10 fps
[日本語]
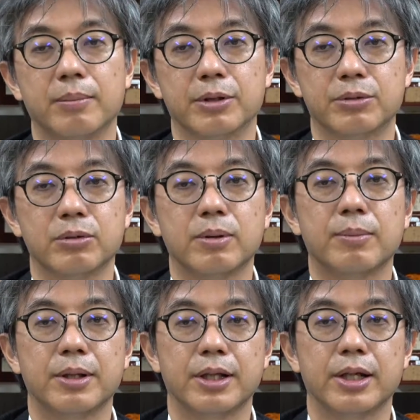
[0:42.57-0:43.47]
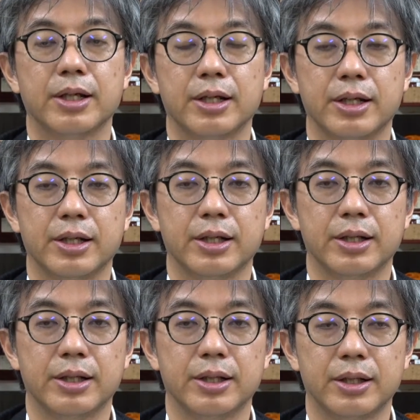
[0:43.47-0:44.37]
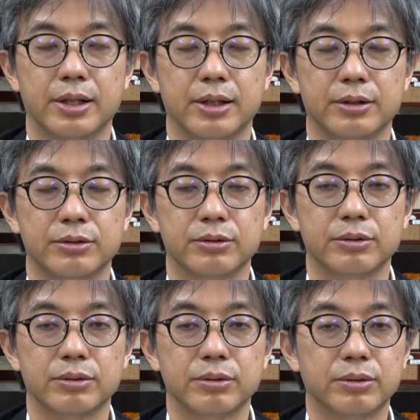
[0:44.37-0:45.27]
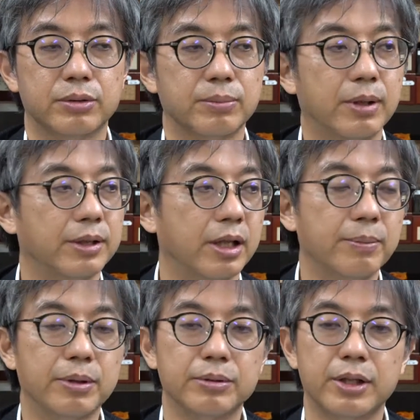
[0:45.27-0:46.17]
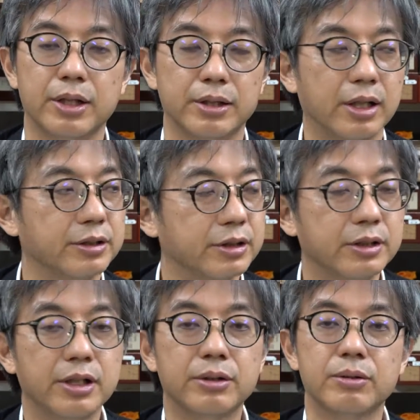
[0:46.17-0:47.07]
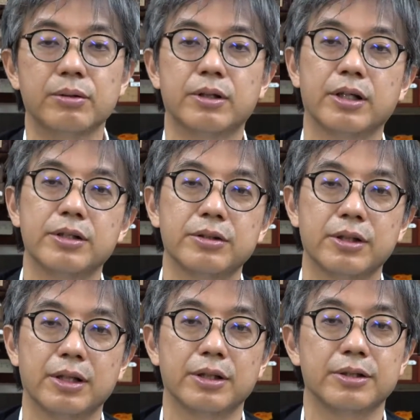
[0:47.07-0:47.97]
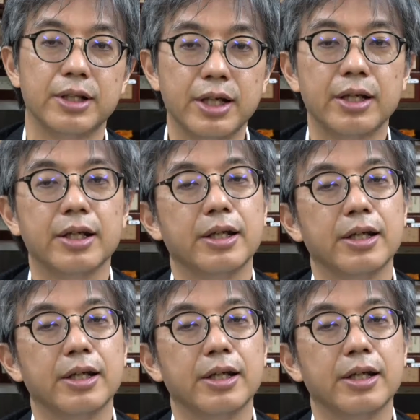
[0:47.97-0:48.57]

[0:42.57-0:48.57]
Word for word: ら昭和まで、えー、ずっとまあ何百年何千年と掛け軸なんですね。